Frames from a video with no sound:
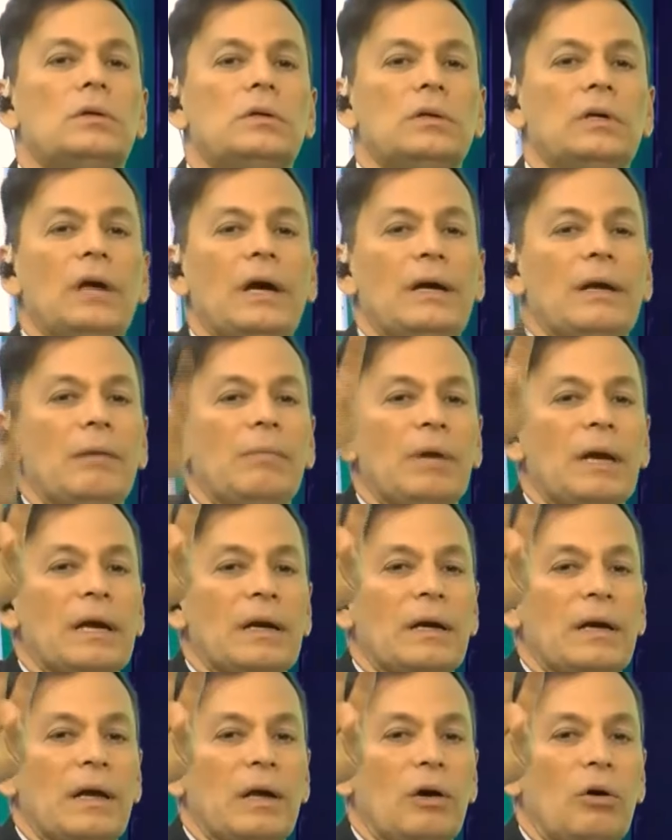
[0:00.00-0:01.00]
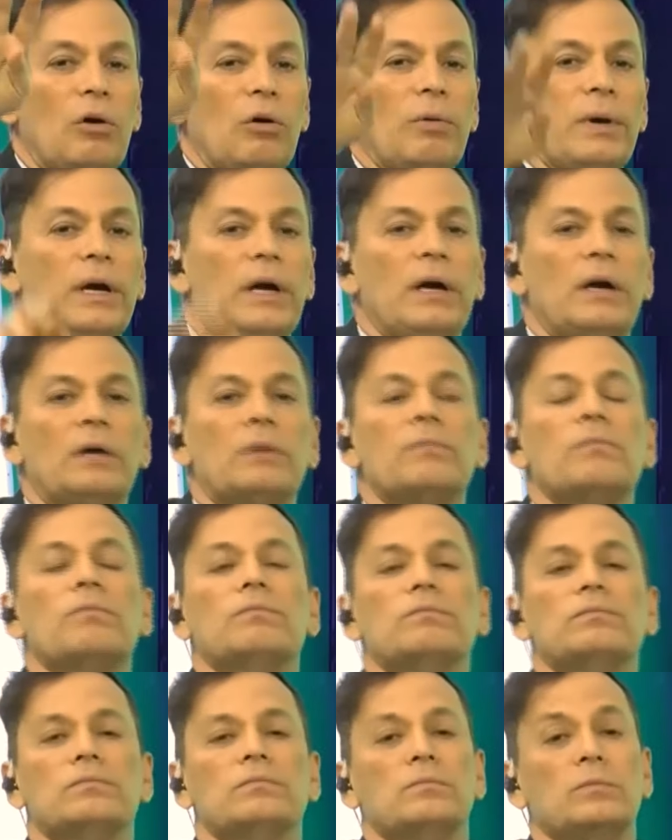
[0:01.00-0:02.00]
y al Emelec le dejó, vea,
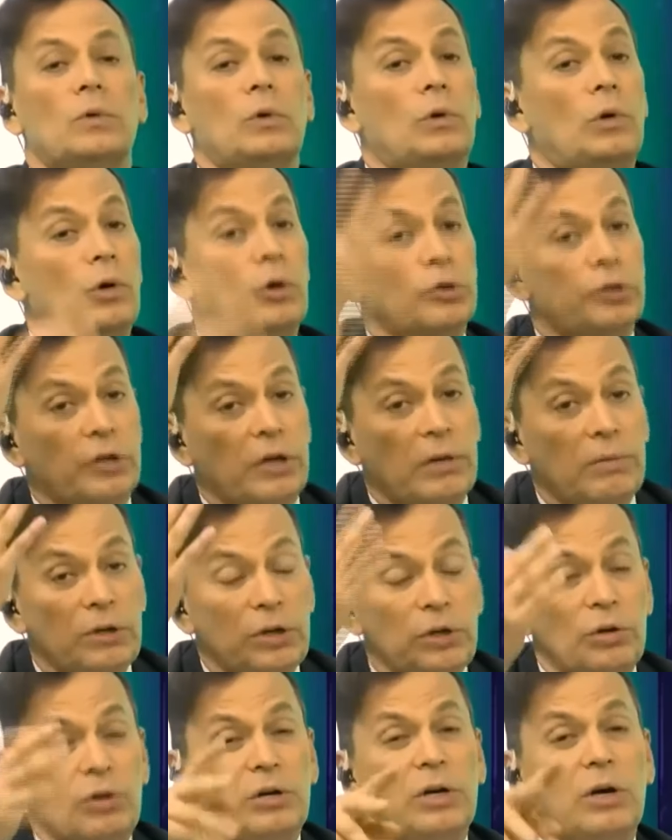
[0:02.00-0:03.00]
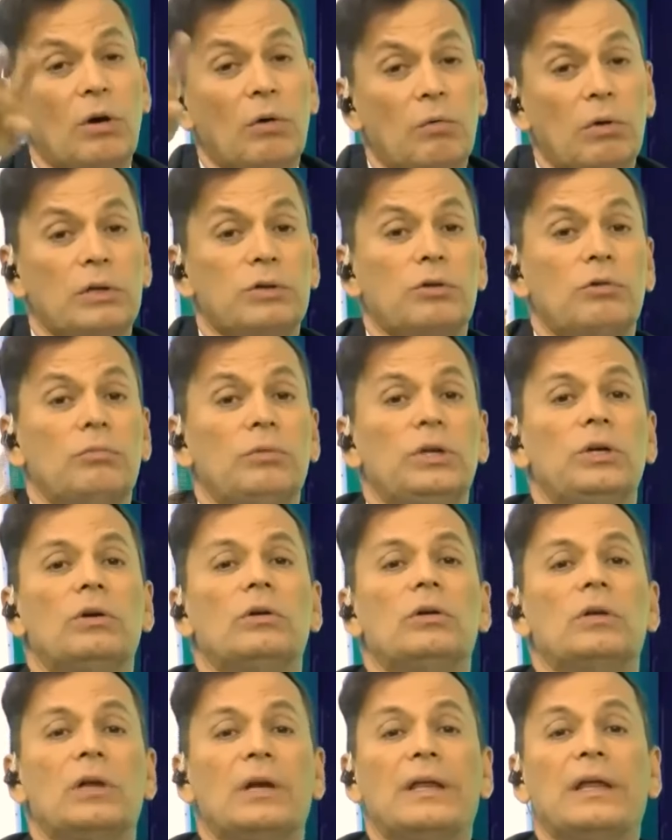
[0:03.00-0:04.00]
o 3 millones o 4
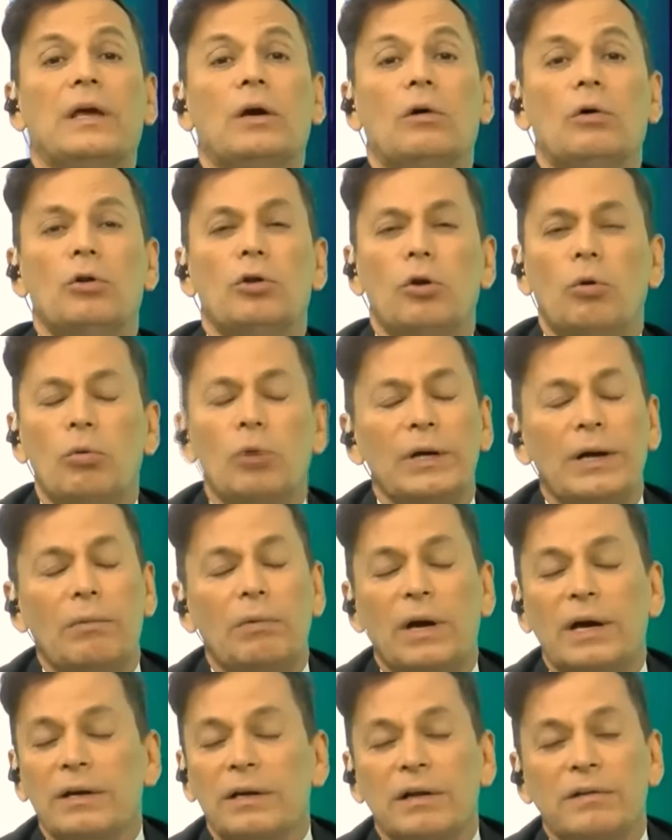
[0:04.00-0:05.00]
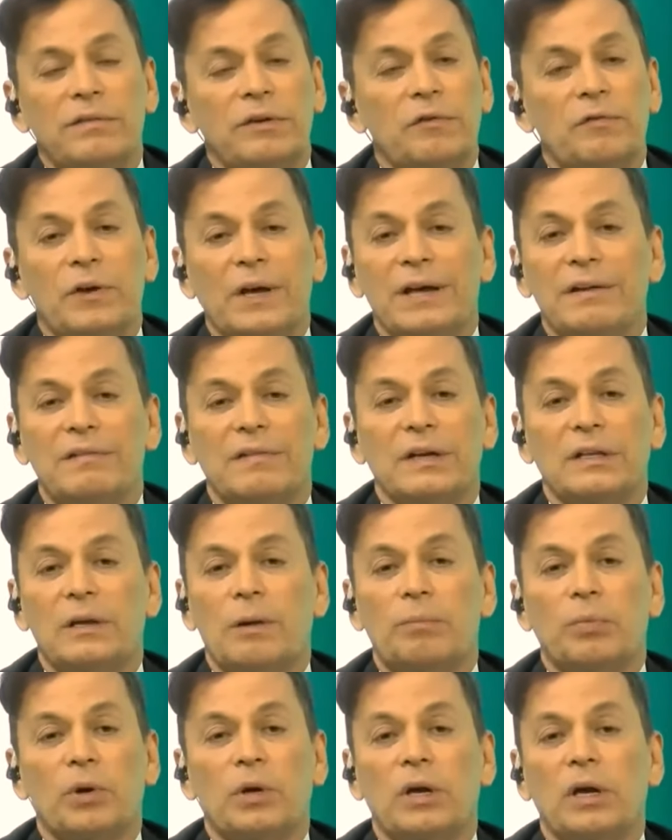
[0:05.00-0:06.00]
millones. Le dejó, no voy a hablar de cifras
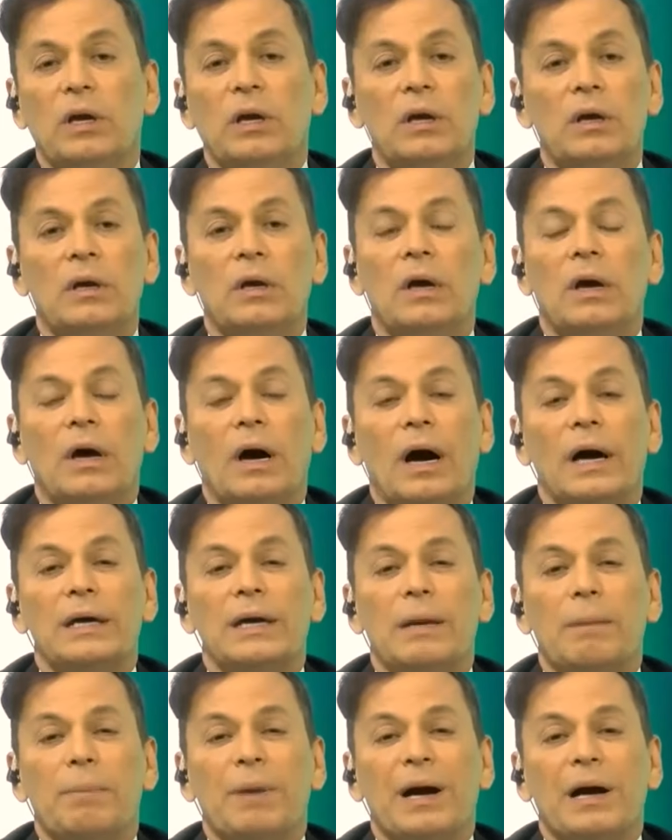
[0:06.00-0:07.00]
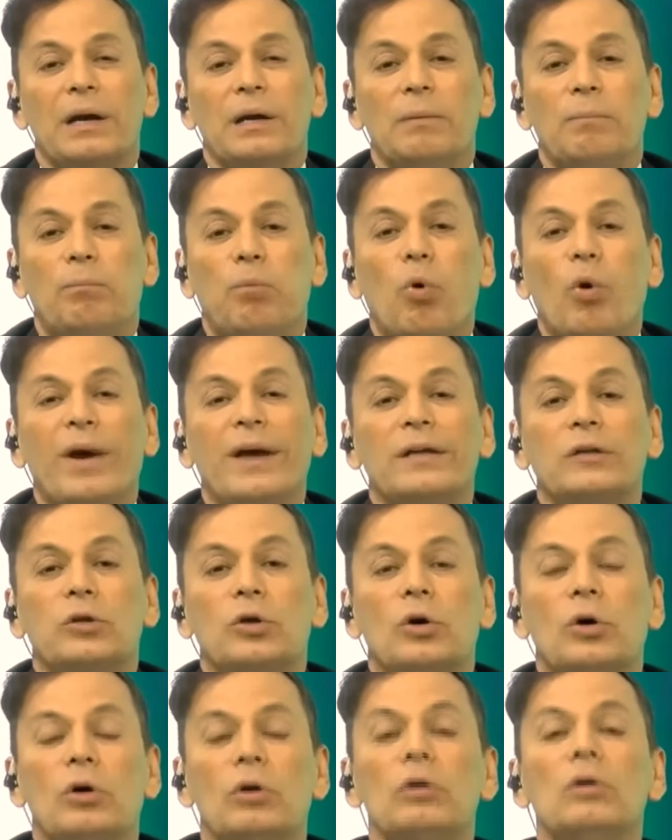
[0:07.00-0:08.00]
exactas porque hay que pagar
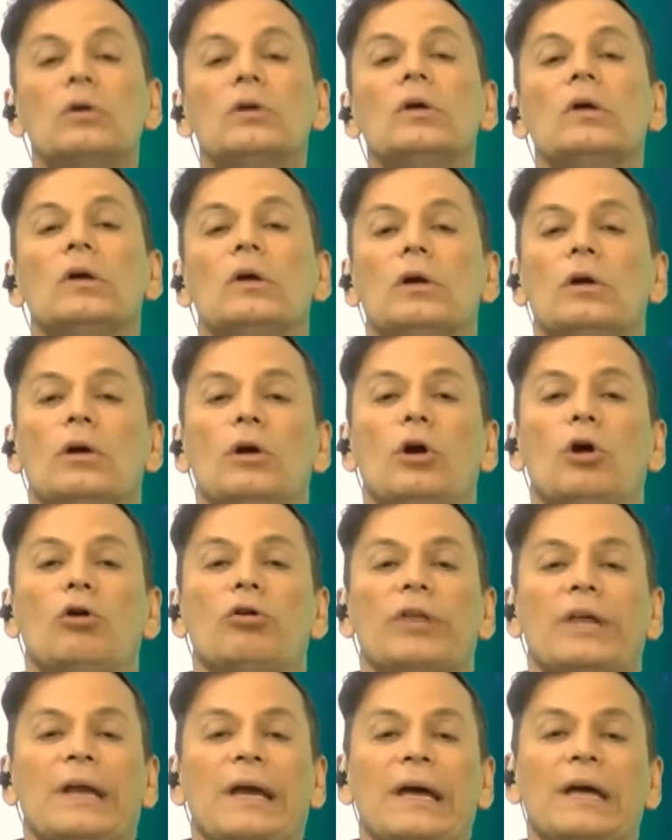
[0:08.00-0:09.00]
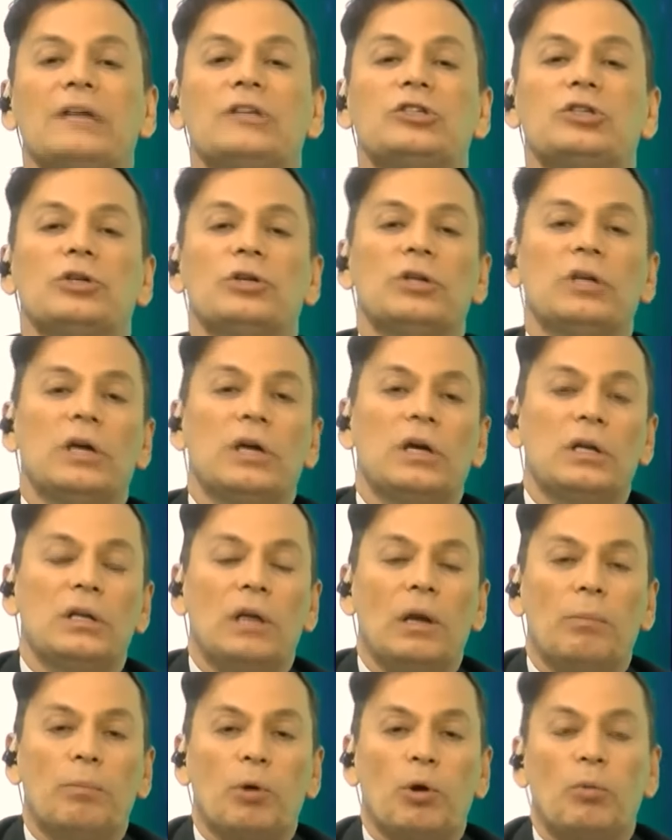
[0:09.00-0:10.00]
impuestos, los derechos
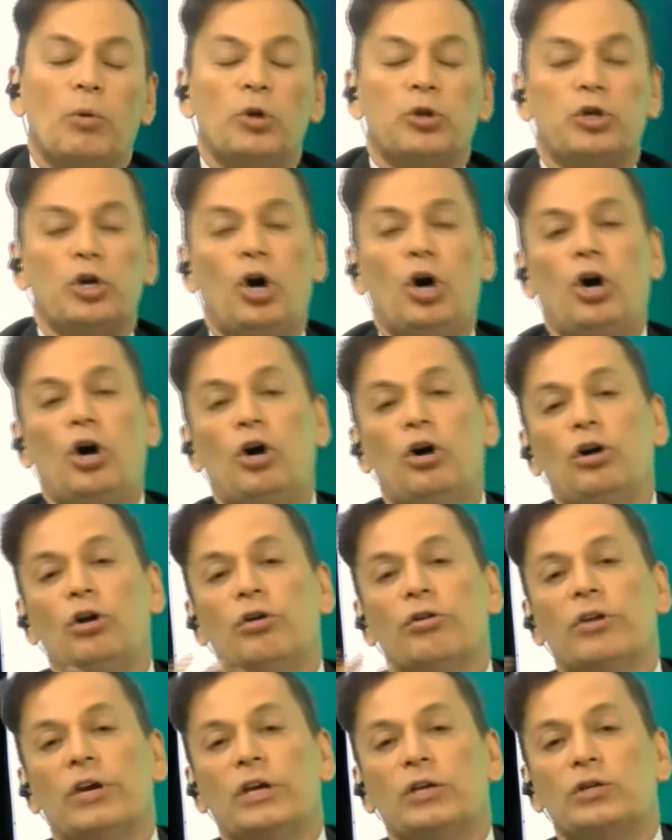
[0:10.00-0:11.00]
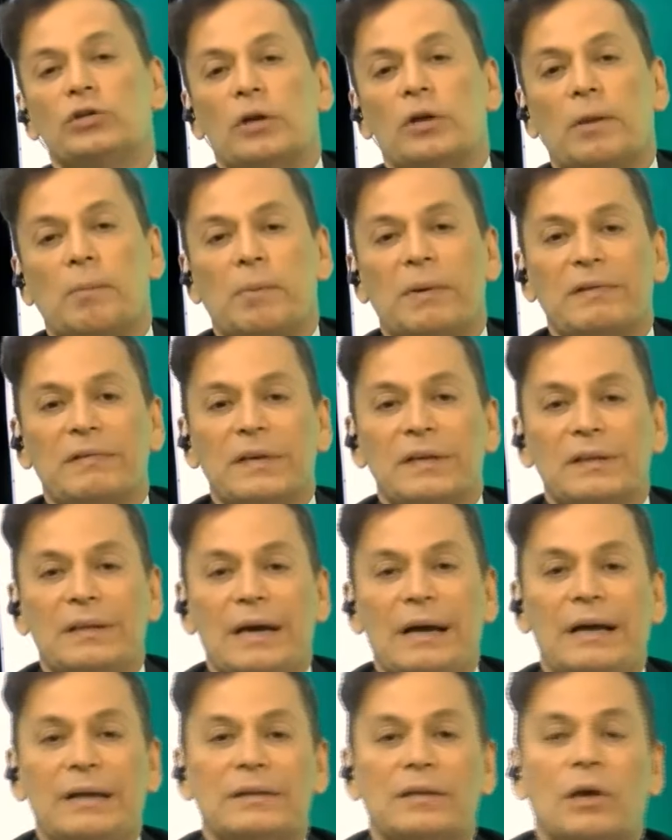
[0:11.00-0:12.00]
del promotor, los derechos del
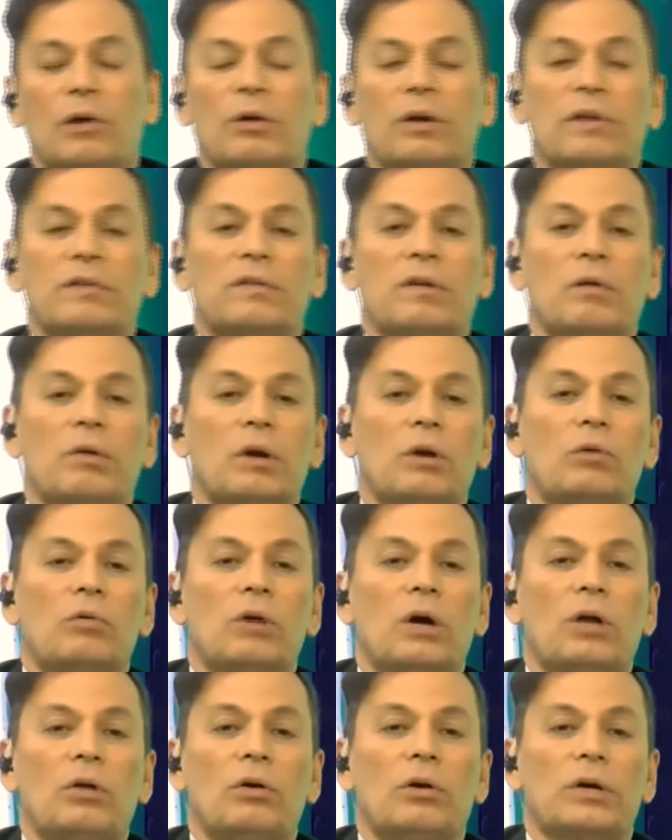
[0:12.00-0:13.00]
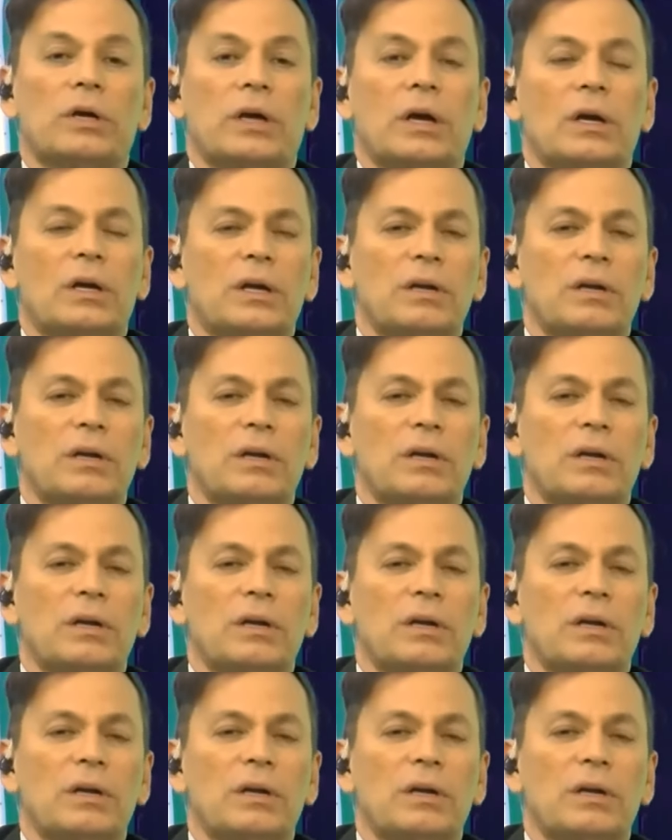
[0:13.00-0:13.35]
representante, lo que se ve el jugador, que es el